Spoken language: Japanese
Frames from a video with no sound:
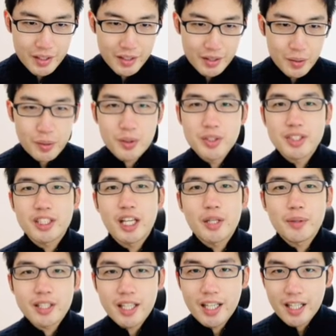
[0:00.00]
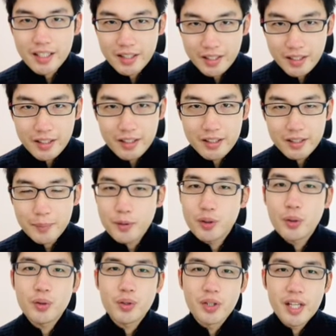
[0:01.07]
どういう使い分けがあってでもど
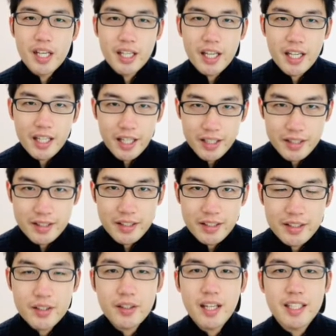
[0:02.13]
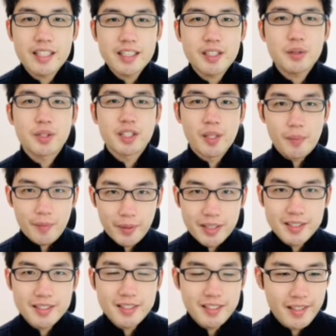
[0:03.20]
ういう例外があってっていう話をしてみま
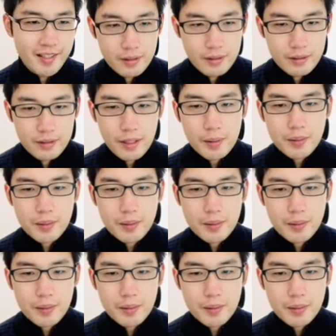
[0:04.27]
すなの